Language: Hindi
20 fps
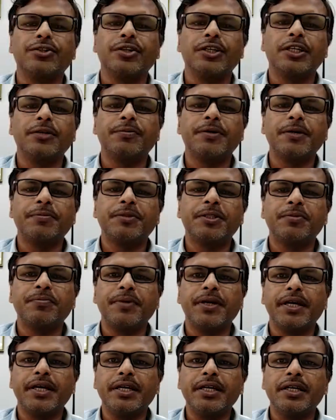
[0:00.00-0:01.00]
ट्वेंटी फिफ्थ
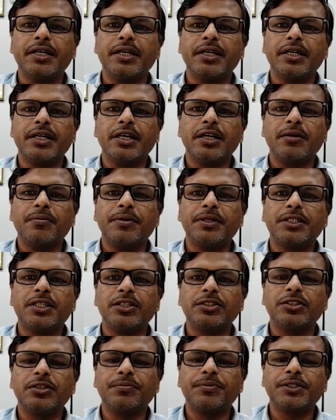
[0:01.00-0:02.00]
में पिछले
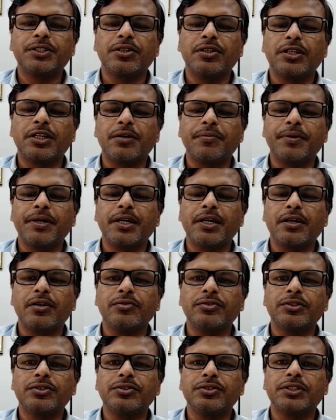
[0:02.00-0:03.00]
चौबीस घंटा में
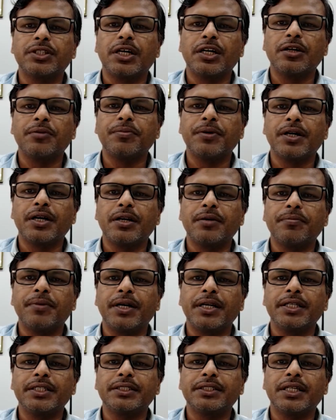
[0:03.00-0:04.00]
कुछ कुछ स्थानों पर
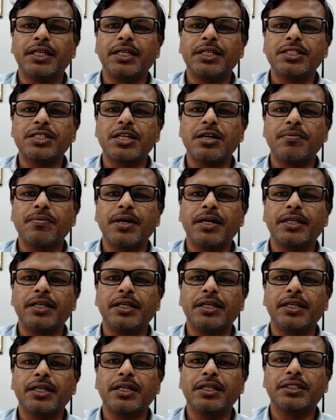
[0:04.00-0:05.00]
बारिश थंडरस्टॉर्म
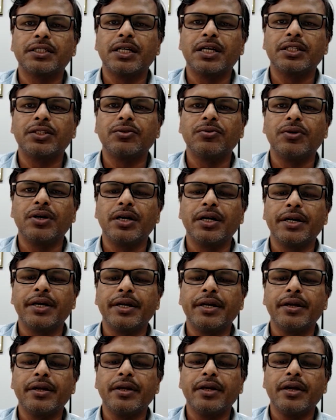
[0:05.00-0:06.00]
लाइटनिंग का साथ हुआ है
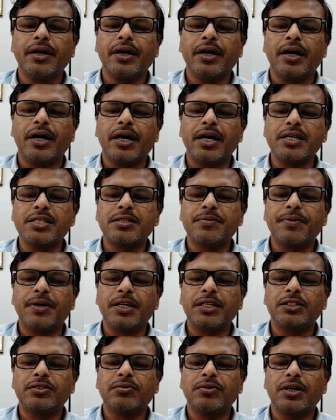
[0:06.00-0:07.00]
हाइस्ट
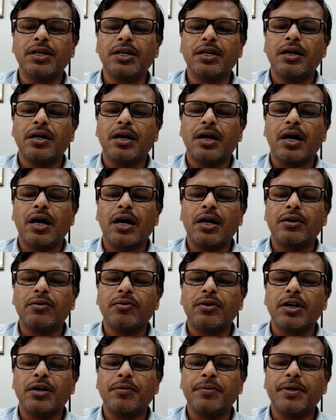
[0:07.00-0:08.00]
बारिश हुआ
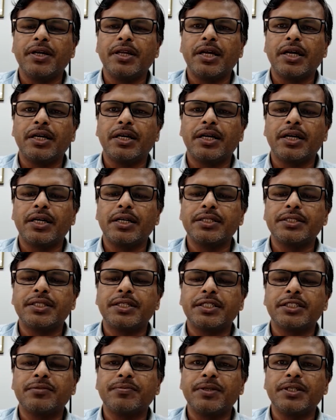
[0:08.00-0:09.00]
आरगुरा में रायगढ़
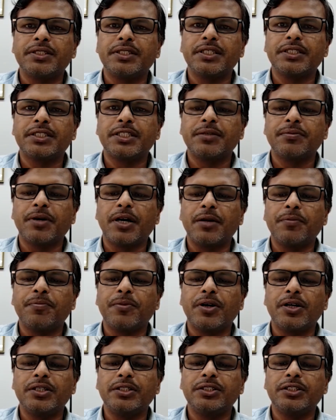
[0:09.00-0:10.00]
डिस्ट्रिक्ट में
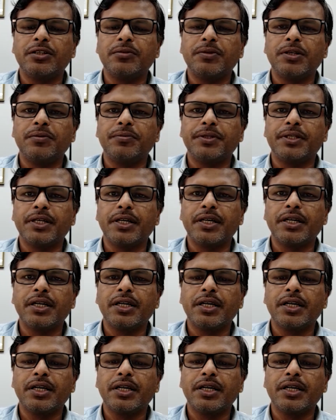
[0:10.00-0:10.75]
65.0 मिलीमीटर